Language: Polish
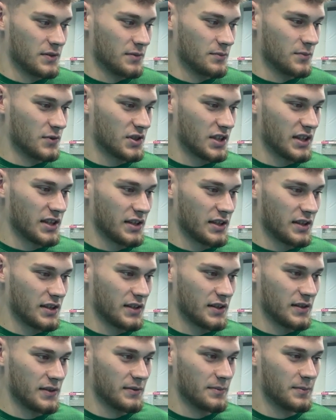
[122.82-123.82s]
Muszę
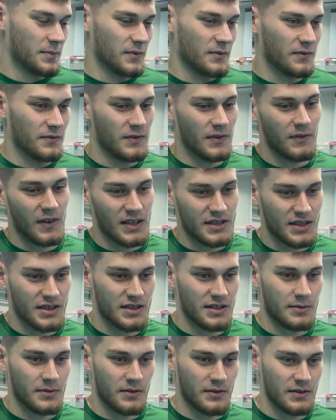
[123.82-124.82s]

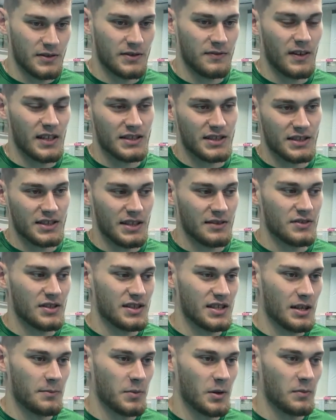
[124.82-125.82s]
wywalczyć, zwalczyć te
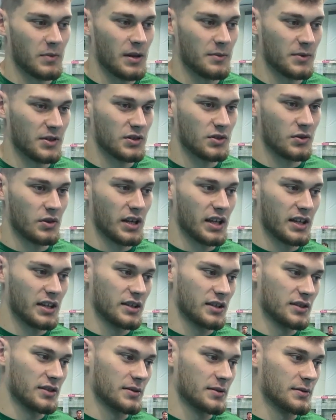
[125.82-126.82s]
wszystkie problemy, które,
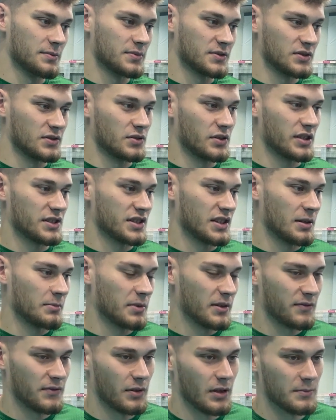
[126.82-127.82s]
które się
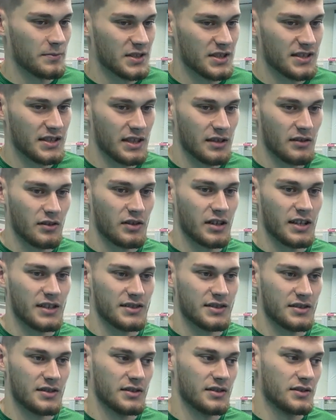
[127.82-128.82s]
nabawiłem przez ten
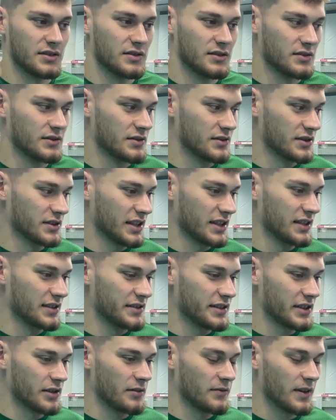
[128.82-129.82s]
okres, y, kiedy
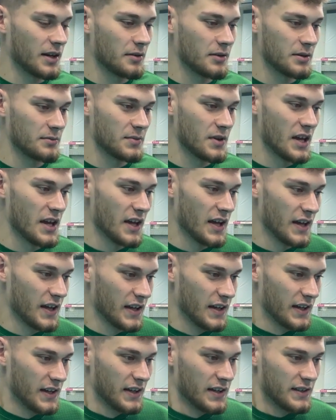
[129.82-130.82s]
trenowałem.
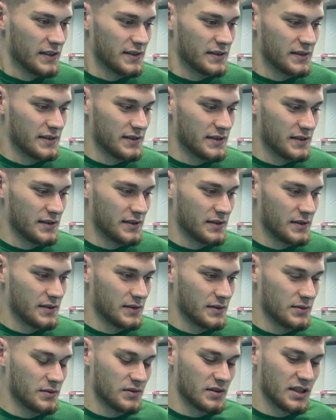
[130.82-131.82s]

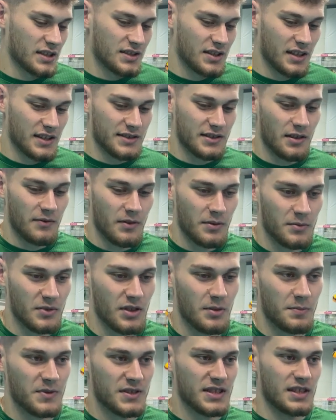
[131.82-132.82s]
E, już zaczyna zdrowie mi
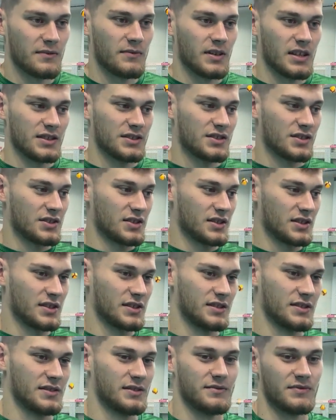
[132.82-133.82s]
dopisywać,
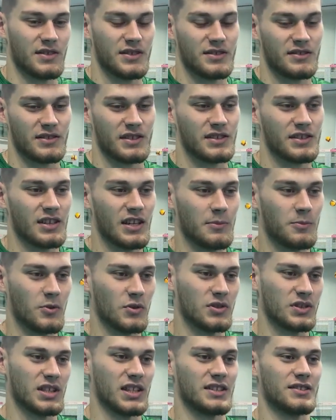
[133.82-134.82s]
e, wszystko zaczyna
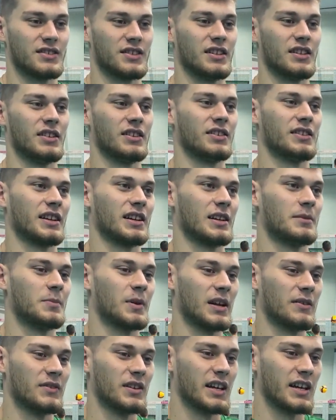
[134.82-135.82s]
puszczać i tak
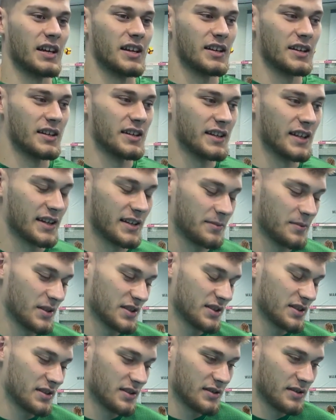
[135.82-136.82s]
naprawdę jak
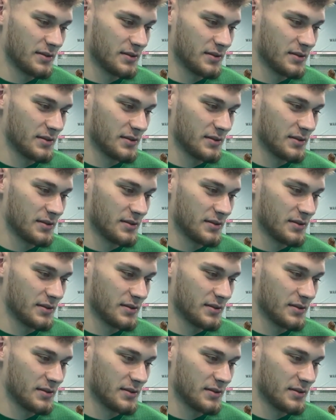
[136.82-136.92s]
będzie,